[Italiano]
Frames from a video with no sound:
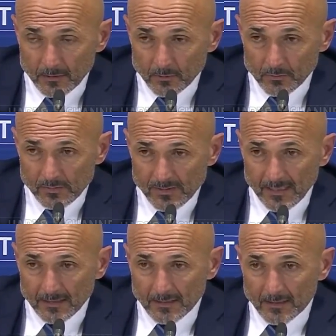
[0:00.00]

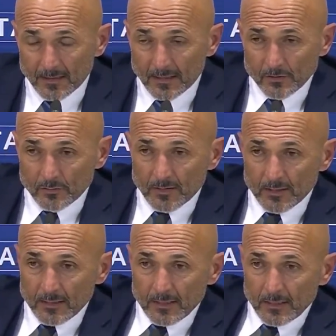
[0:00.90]
nonostante la giovane
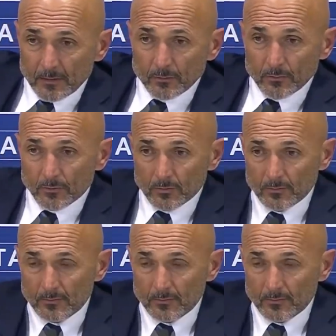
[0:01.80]
età è uno